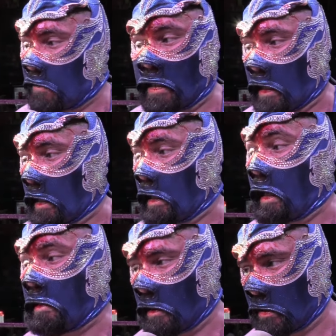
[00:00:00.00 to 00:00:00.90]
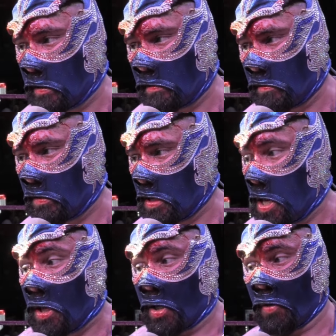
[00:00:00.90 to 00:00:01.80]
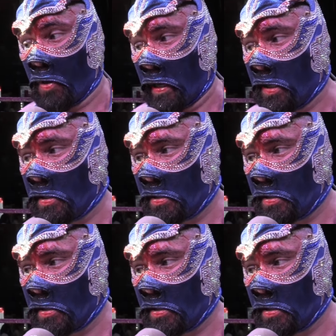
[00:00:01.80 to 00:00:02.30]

va a llegar grande como él.